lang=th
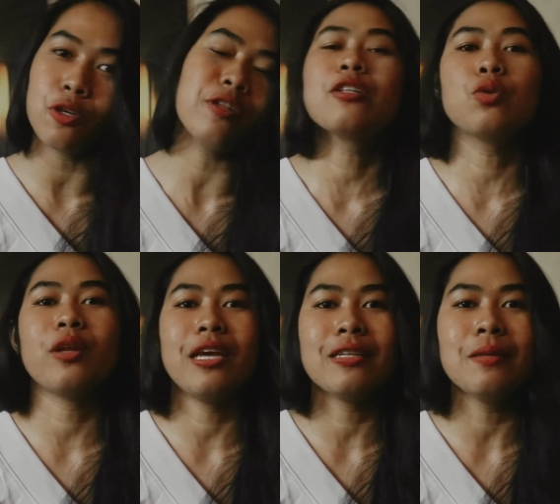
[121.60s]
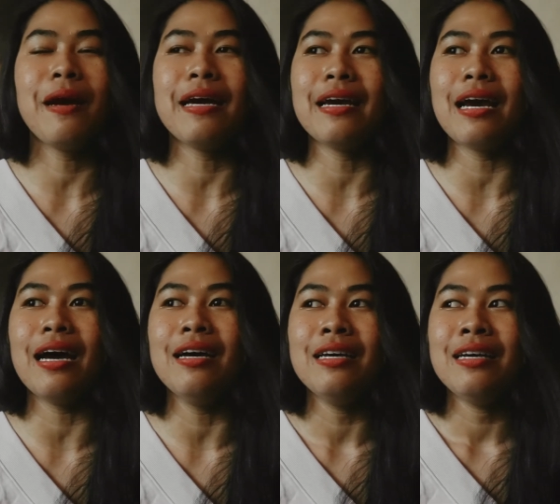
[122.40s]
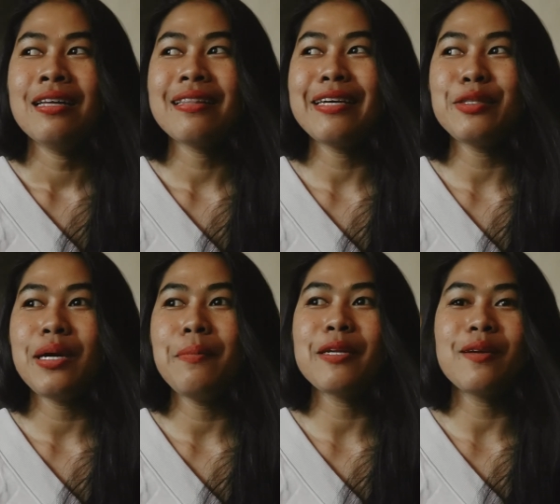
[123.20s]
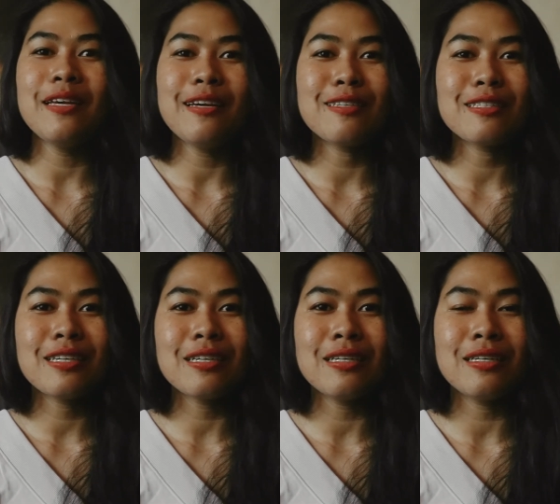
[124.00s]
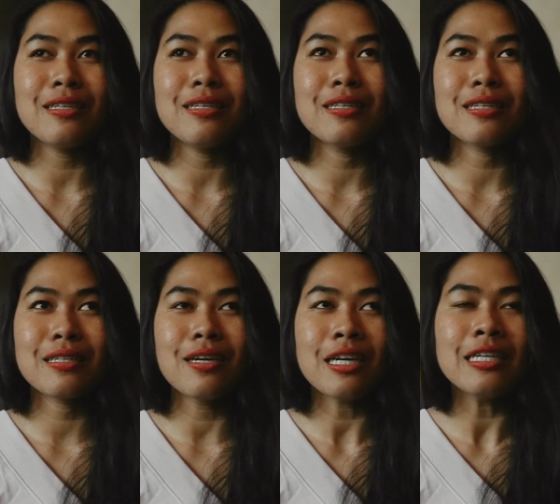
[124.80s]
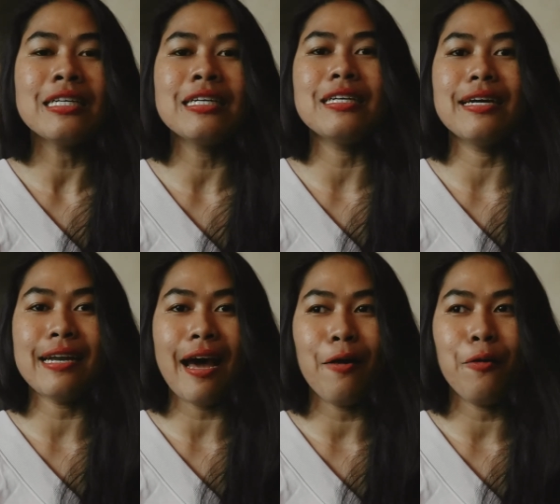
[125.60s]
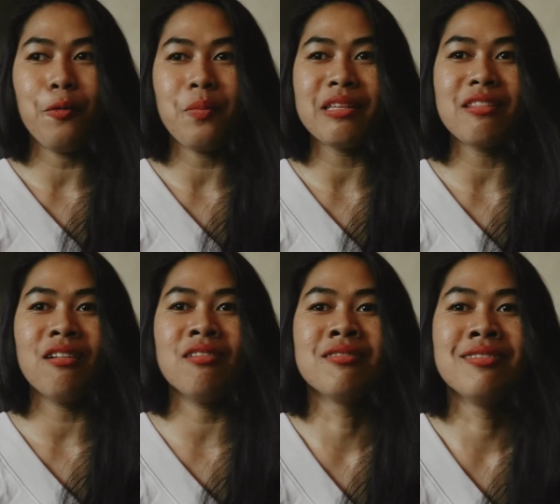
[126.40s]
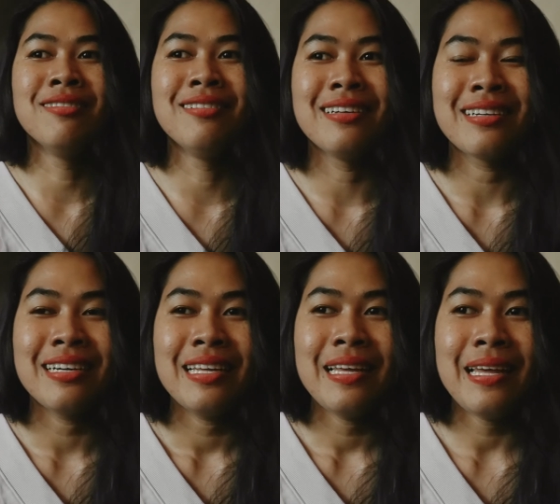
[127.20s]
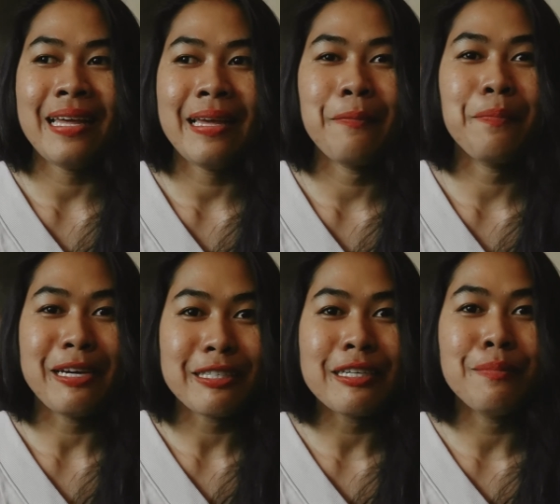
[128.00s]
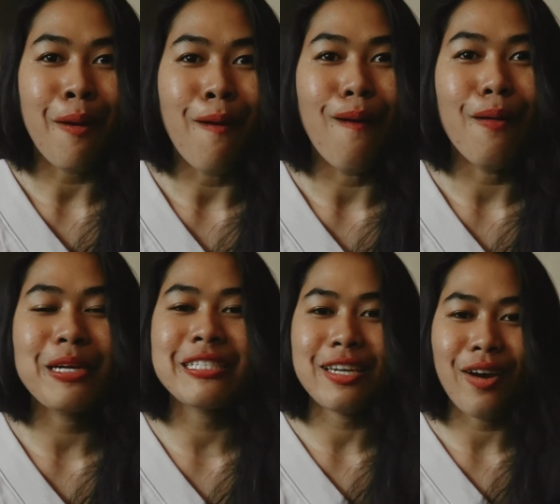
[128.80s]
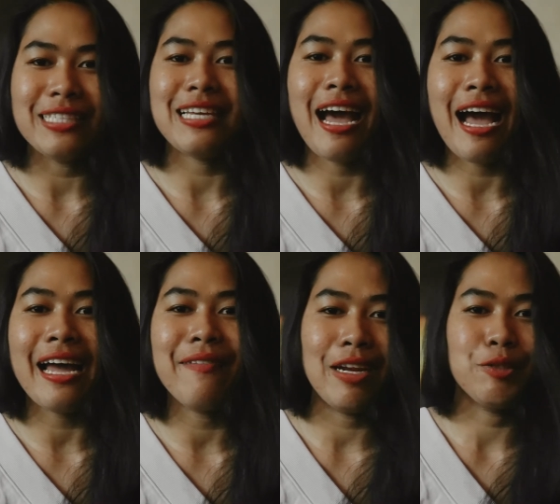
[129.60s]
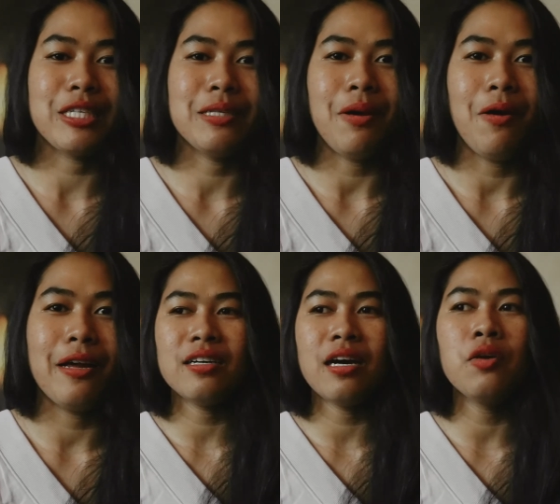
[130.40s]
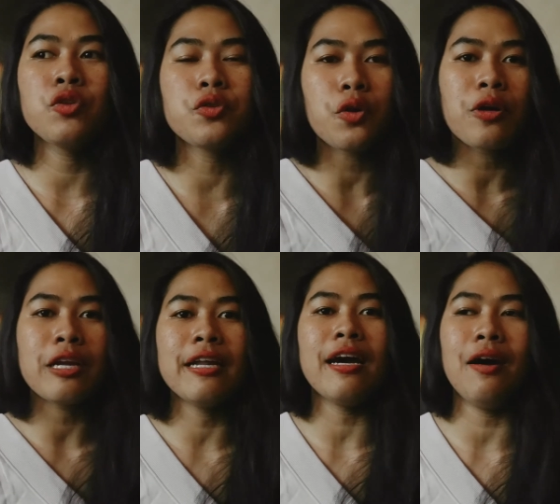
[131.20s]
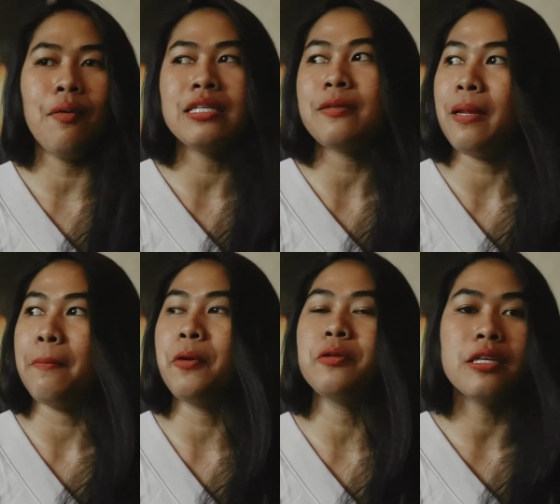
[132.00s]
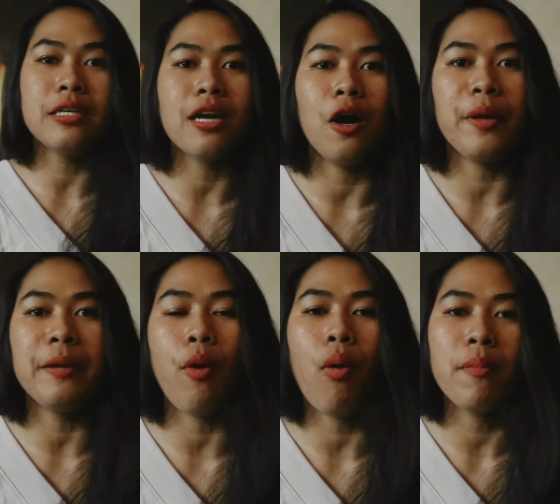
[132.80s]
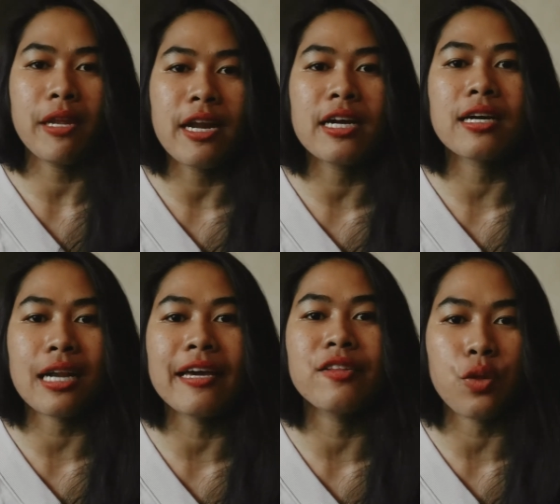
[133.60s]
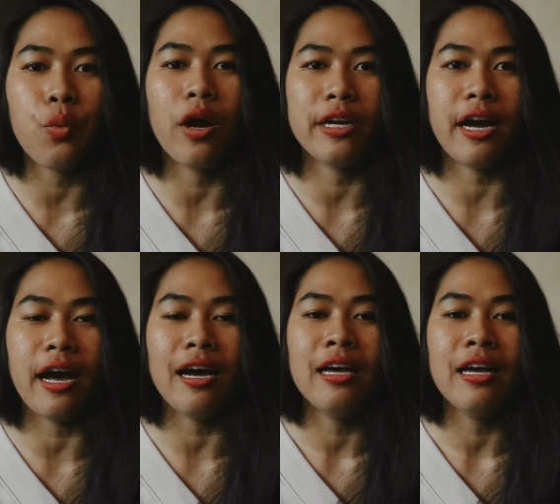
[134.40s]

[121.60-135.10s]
องนั่งตรวจเองที่บ้านนะคะ แต่เอสว่ามันก็ดีอย่างหนึ่งที่คือ ก็คือเราไม่ต้องเอไปเจอหมอบางทีเราอาจจะอายเวลาเราเจอหมอนะคะเอาตรงๆเลยนะคะ ว่าสำหรับคนที่นี่เขาไม่ได้มองว่ามันเป็นเรื่องไกลตัวนะคะ